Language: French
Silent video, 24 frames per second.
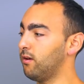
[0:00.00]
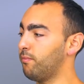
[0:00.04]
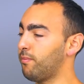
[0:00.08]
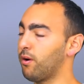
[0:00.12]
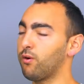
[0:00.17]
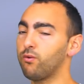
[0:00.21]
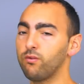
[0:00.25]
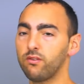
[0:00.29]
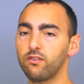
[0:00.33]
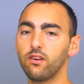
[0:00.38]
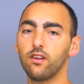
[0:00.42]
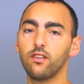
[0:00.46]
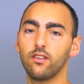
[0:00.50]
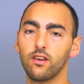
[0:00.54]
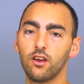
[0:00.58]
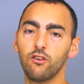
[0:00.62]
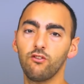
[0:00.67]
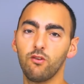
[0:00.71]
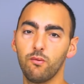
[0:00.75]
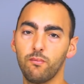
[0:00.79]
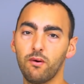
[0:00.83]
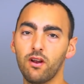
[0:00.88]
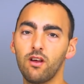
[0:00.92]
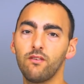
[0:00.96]
par contre cette taille je
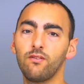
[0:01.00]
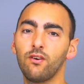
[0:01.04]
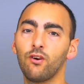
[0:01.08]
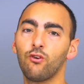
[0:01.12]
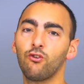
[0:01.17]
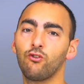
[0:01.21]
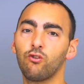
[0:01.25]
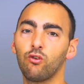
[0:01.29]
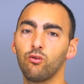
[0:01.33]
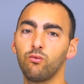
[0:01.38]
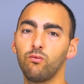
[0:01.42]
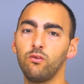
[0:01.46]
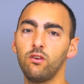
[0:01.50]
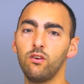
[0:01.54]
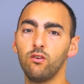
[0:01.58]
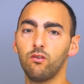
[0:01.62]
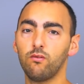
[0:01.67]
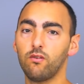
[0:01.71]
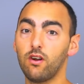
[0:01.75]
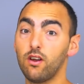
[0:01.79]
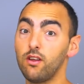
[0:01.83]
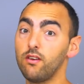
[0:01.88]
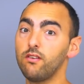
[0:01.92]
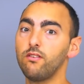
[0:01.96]
vais pas la faire aujourd'hui, on
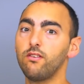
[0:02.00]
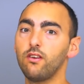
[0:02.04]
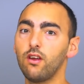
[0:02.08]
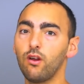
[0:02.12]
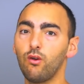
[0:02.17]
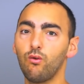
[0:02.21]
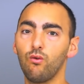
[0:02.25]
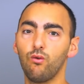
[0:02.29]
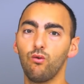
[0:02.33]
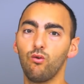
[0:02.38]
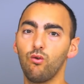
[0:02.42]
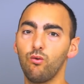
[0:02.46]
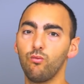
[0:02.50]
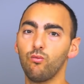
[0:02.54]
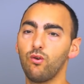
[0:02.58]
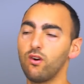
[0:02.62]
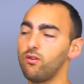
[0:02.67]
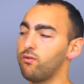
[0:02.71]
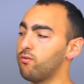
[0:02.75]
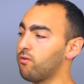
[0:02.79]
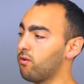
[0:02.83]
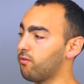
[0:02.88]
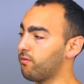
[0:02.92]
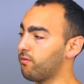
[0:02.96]
va laisser le, le moignon en